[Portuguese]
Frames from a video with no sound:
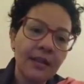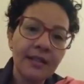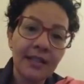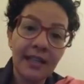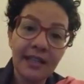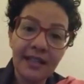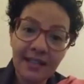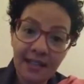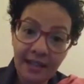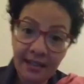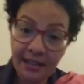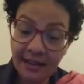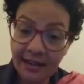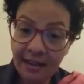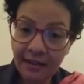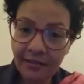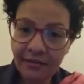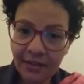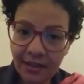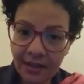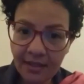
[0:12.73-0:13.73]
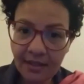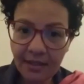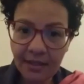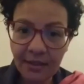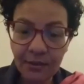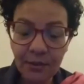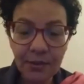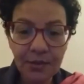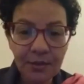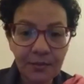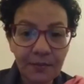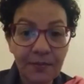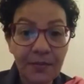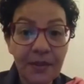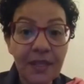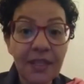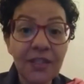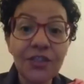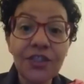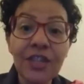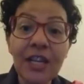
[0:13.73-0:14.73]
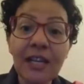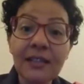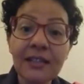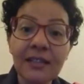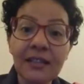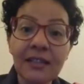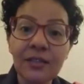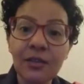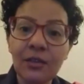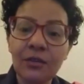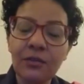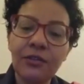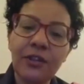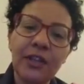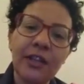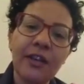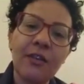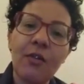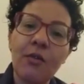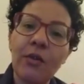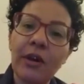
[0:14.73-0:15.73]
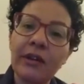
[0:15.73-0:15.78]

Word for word: Saí de Sertânia há 20 anos e já se sofria com